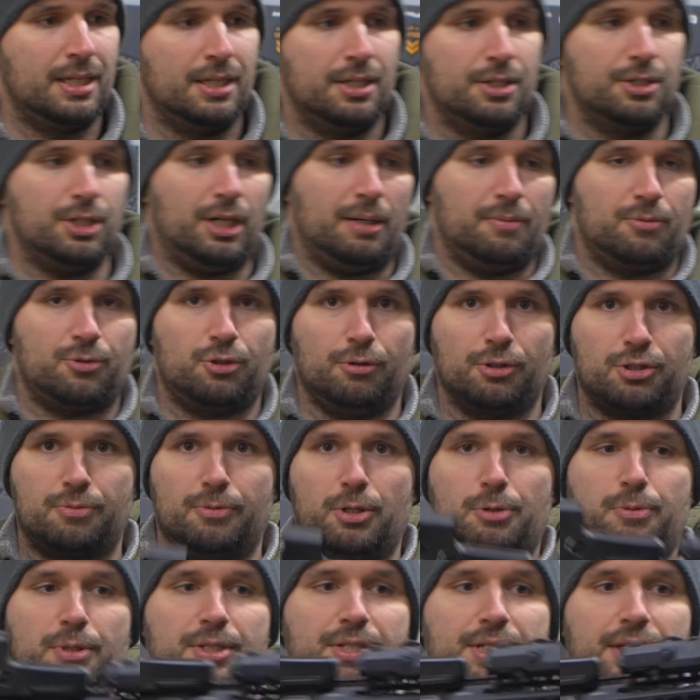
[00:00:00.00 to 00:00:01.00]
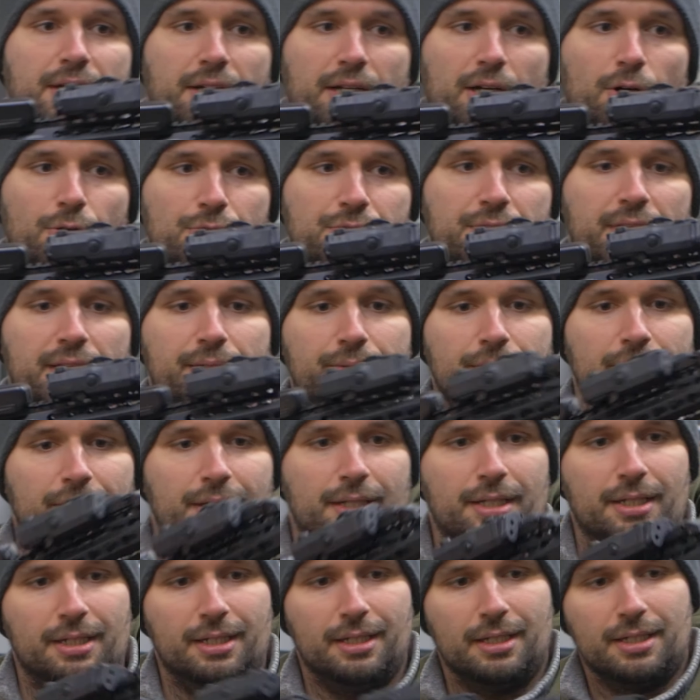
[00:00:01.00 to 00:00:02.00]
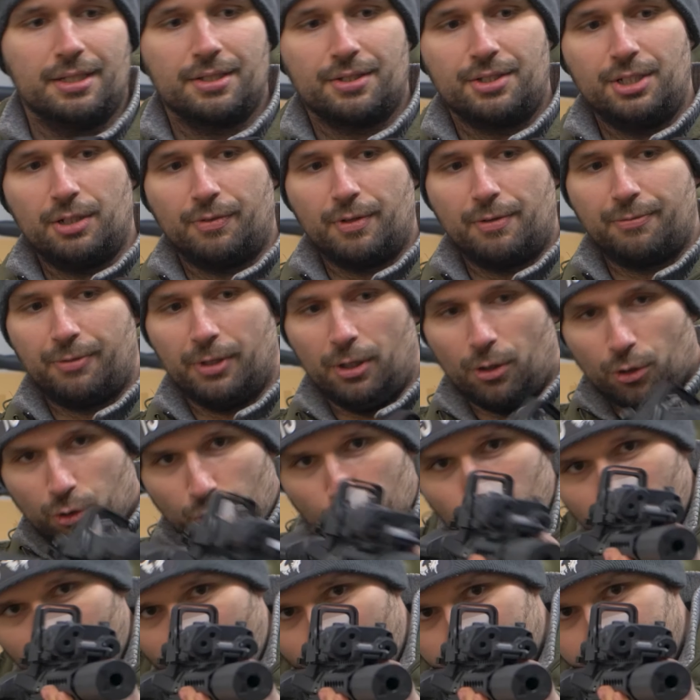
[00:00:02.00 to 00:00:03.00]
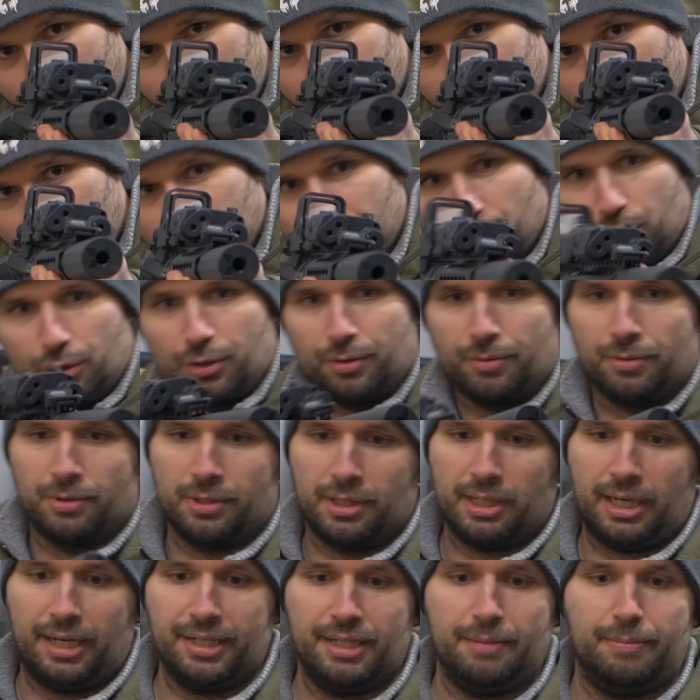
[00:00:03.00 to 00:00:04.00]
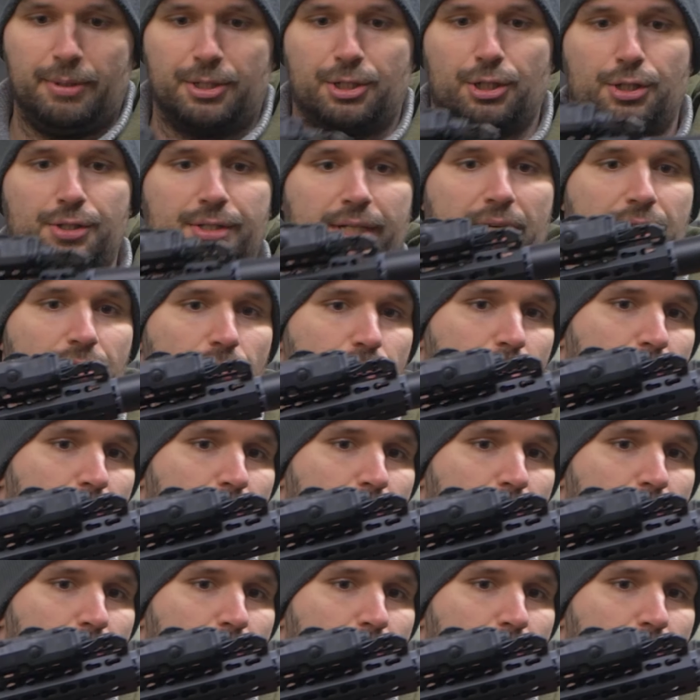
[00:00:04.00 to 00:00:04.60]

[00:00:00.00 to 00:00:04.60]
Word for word: Ja, so wird zum Beispiel jetzt hier dann aussehen. Sieht auf jeden Fall auch cool aus. Habe ich halt so einen Honey Badger Style so ein